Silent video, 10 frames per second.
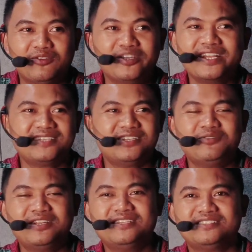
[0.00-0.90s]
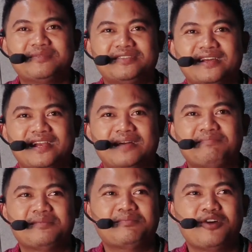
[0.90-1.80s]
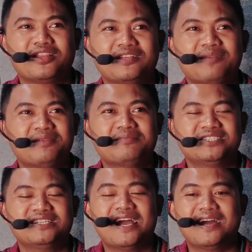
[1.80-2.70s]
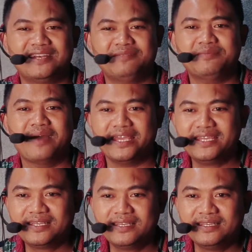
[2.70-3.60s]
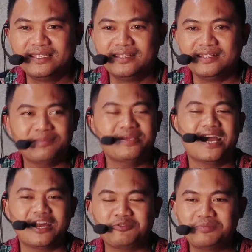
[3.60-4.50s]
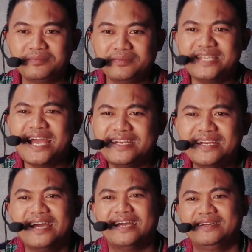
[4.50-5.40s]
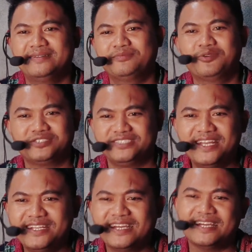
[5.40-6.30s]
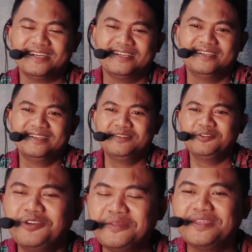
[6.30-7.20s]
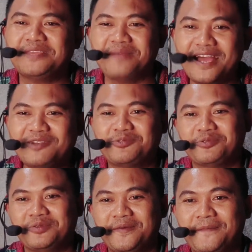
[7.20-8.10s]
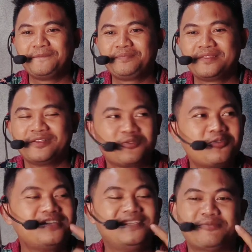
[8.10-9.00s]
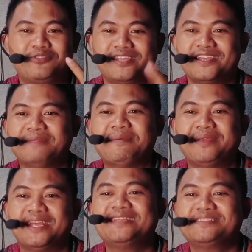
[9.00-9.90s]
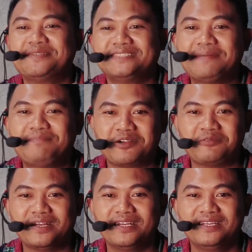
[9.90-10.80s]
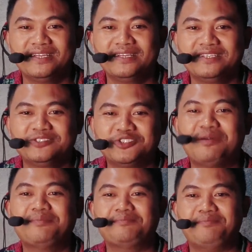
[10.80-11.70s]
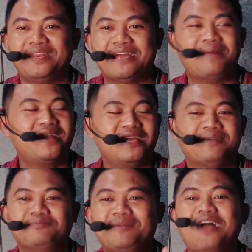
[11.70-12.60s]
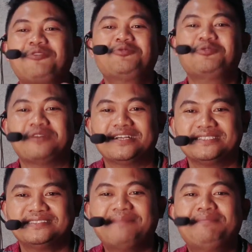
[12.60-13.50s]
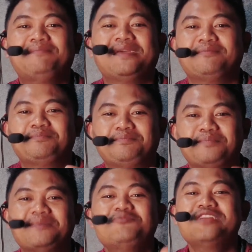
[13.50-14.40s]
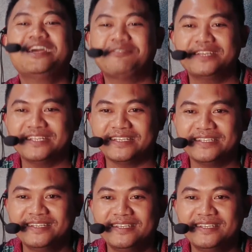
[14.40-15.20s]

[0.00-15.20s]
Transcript: ngoni rasa ngoni sementara membuat Gemi menjadi lebih baik lebih harum nyanda bos nyanda ngoni bikin malu Kung kita mau tanya di PPN ini sebenarnya siapa kok coba penak mana yang mengaku dulu kak siapa pemuda Ewa ini